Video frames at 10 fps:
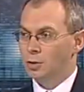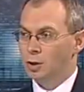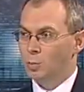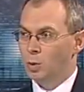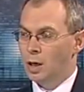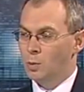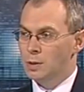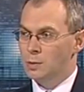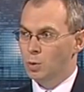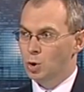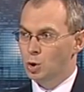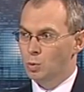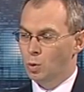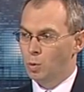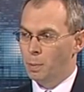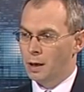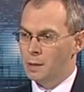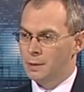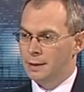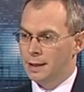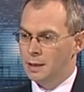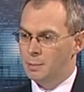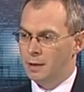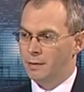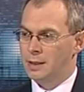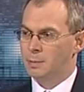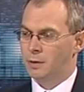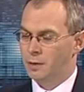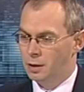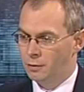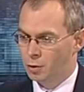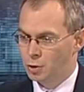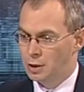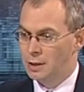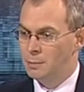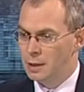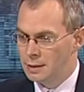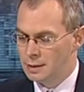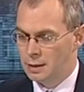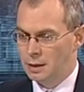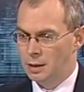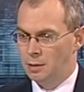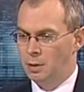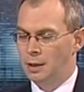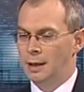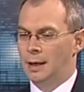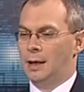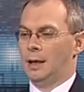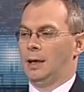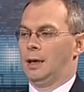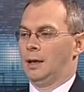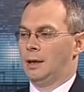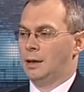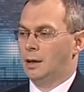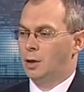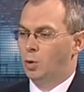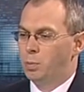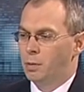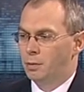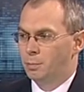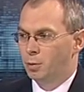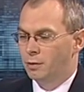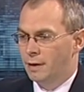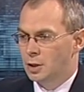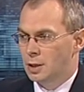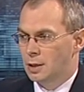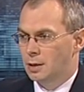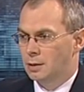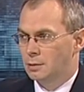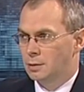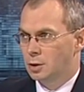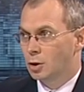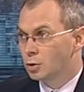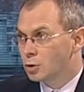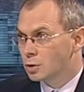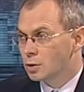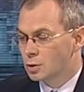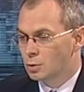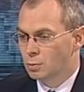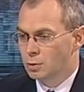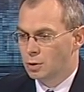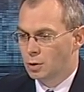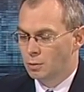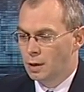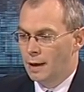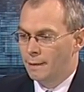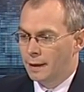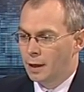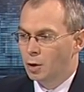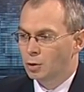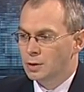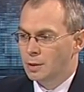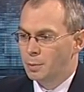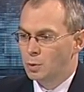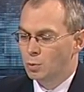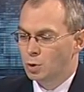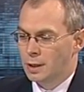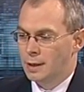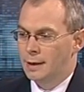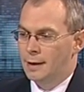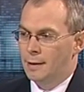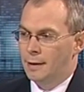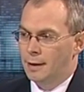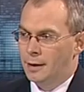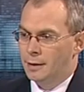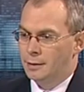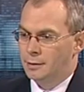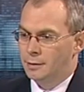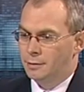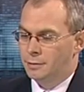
do Trybunału złożył Klub Parlamentarny Prawa i Sprawiedliwości i między innymi E, klub e, podważa zgodność z konstytucją takiego oto zapisu, że E,